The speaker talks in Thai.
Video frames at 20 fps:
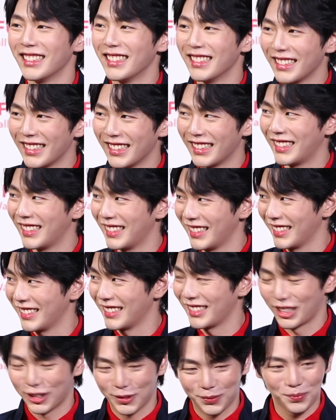มันจะมีควา
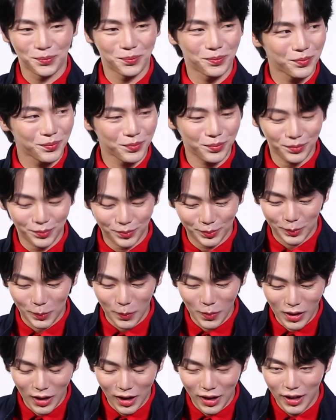มพิเศษอะไรมาเลยครับ
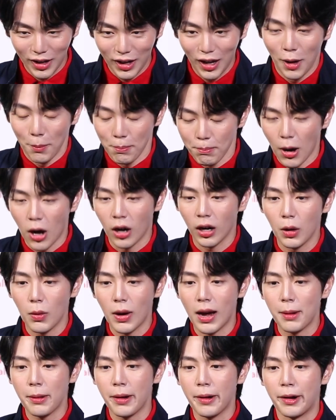นี่บอกเลย
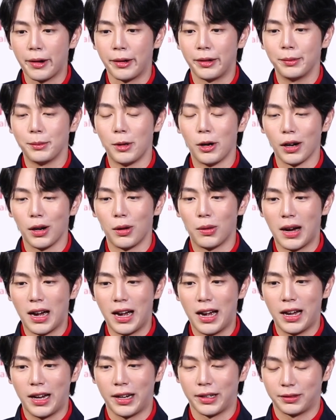ว่า บอกเลย
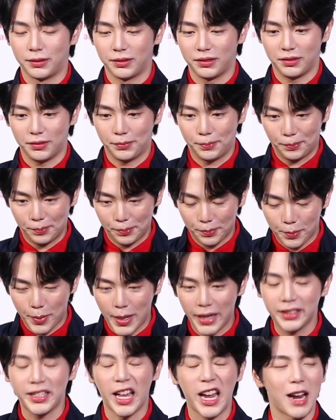ว่า
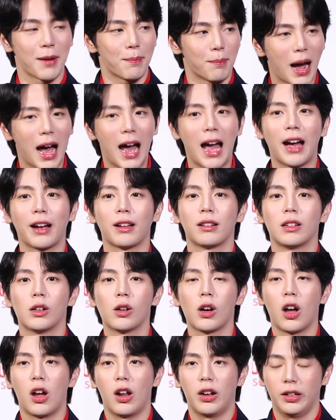พิเศษมาก
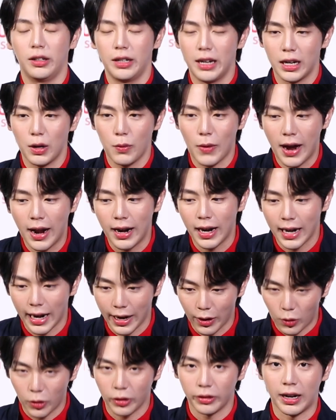แล้วก็เรียกได้ว่าห
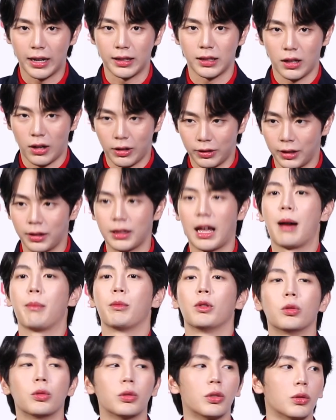ลาย ๆ คนอาจจะรอติดตาม
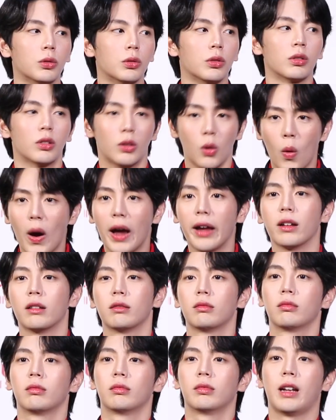ดูอยู่ด้วย
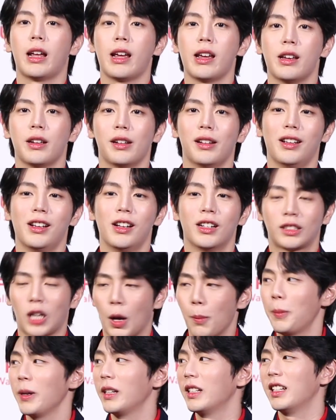ใน
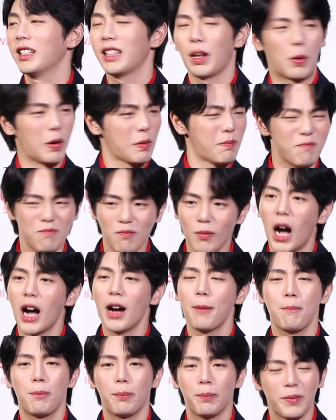ท็อปิกนี้แต่ว่า
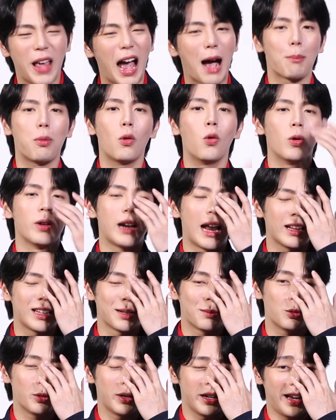อยากพูดนะ
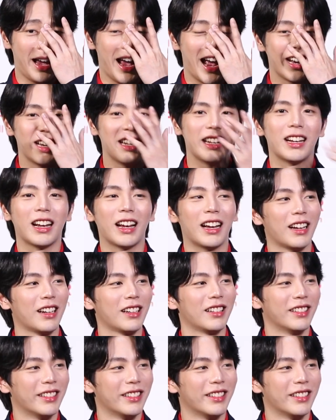แต่พูดได้แค่นี้นะ